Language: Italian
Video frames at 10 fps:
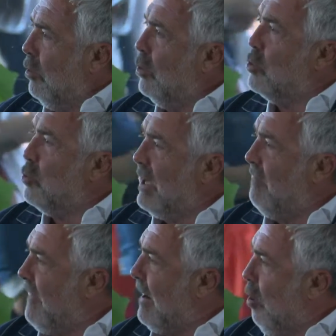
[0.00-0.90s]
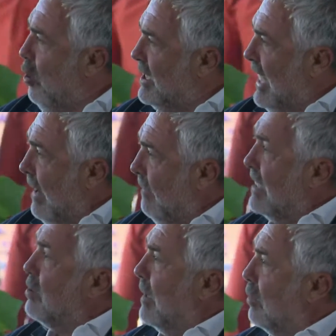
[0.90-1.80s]
su chi fa cosa e
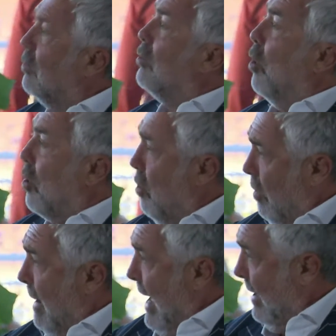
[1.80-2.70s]
soprattutto come.